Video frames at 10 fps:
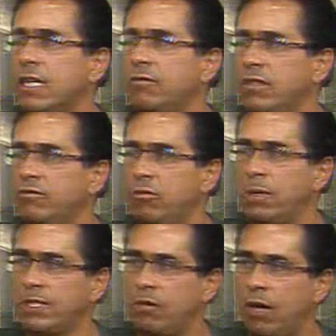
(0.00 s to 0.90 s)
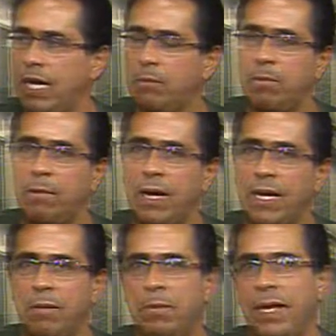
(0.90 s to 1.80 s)
estava em formação a, cap a
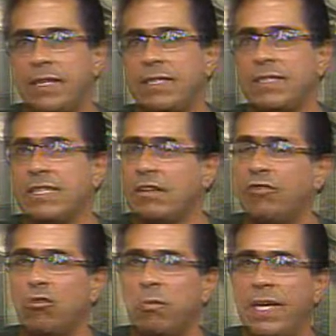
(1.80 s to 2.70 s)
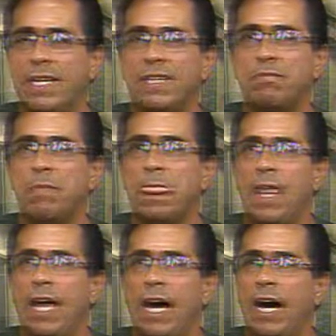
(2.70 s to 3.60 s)
capela de Santa Filomena,
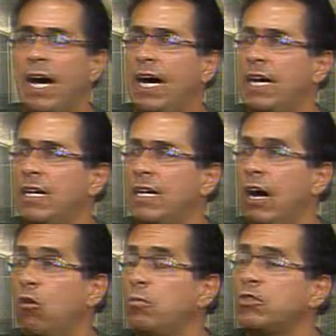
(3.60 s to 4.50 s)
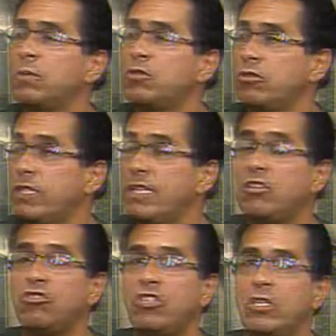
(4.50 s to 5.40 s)
ah, algumas pessoas se
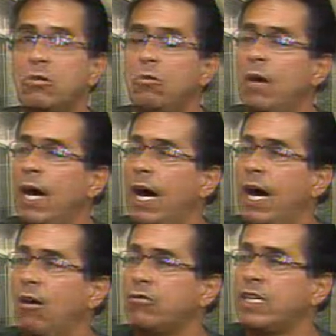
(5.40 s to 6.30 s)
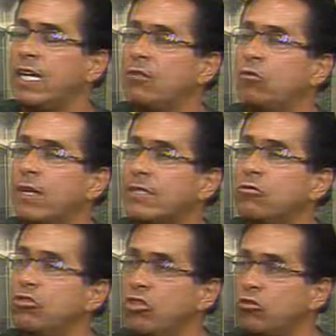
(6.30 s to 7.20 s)
dirigiam ao Sagrado
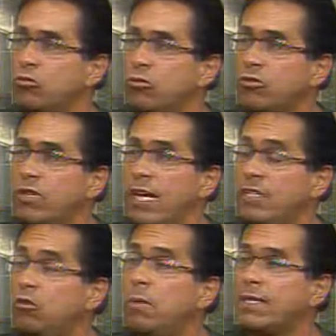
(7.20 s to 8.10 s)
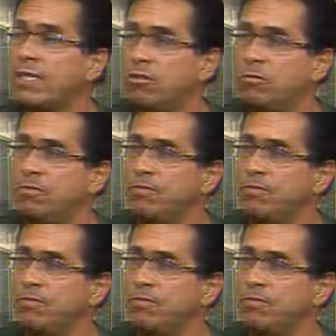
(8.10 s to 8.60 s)
Coração de Jesus, lá em Cubatão.